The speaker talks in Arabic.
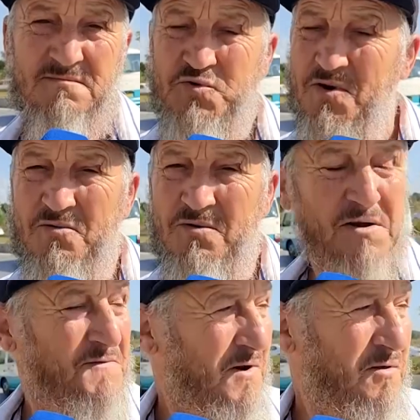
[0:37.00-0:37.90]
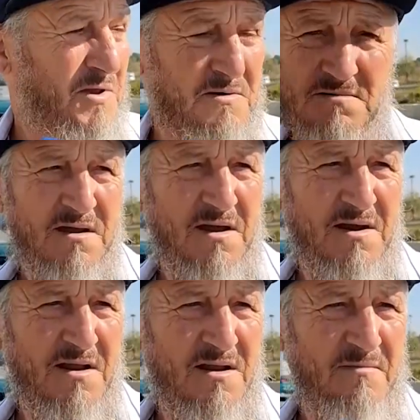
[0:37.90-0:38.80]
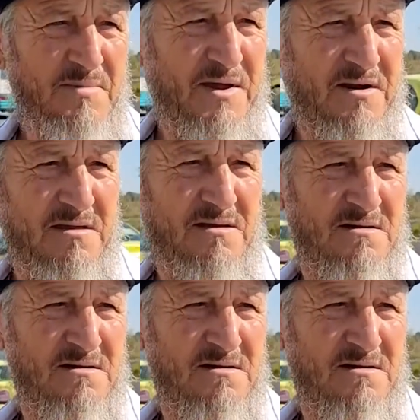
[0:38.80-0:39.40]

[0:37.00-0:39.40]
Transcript: واش راه نقول لك خطر كبير كان هنا بكري